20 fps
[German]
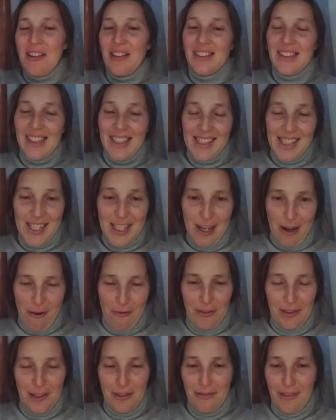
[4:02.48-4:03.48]
und als ich
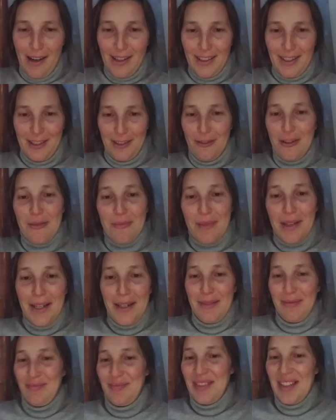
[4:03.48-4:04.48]
aufgewacht dann noch
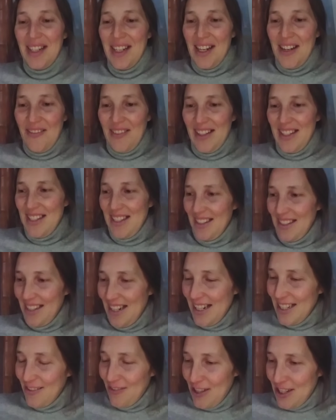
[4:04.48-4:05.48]
mehr, weil ich dann
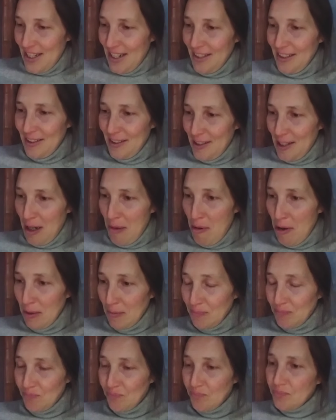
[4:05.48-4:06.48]
alles verstanden habe.
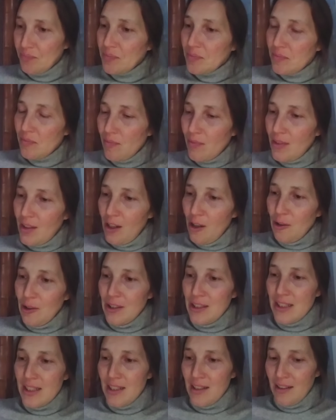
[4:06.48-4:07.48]

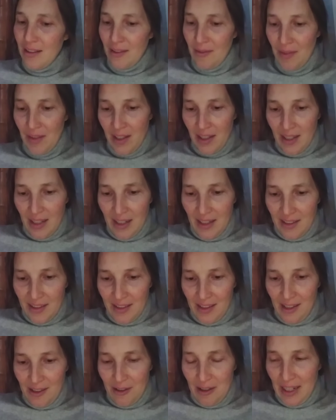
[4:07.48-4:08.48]
Und äh,
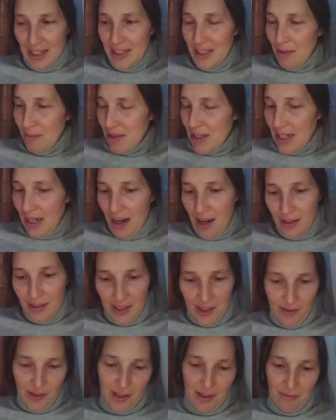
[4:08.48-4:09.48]
an dem Tag,
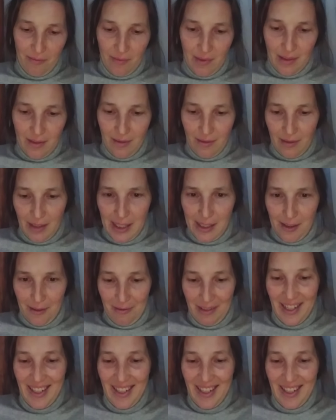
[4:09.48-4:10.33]
das war gestern,